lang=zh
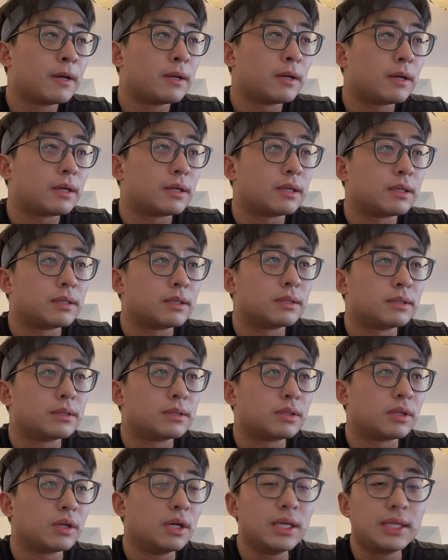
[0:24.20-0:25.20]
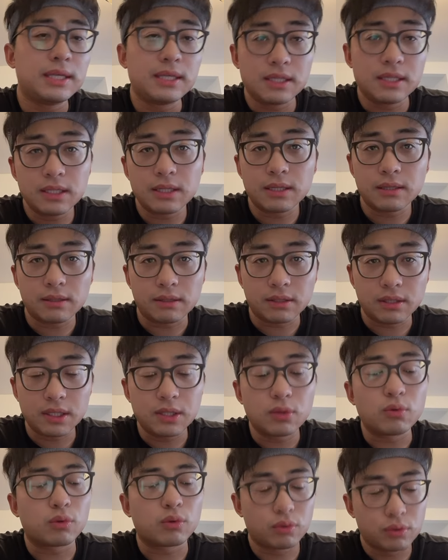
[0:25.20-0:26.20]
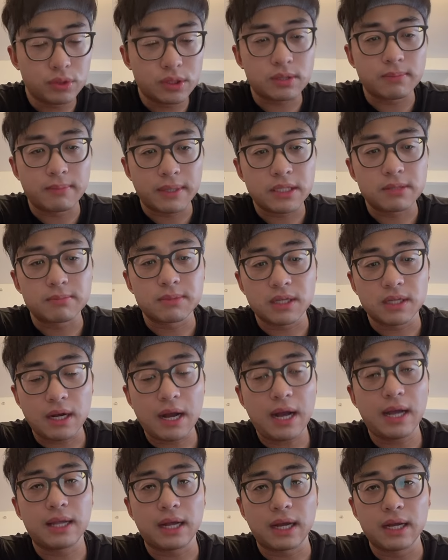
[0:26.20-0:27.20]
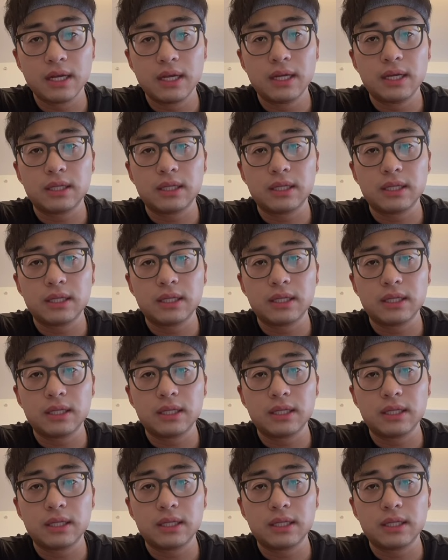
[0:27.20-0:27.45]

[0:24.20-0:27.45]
呃，德乙，德乙，我估计是没什么人看啊。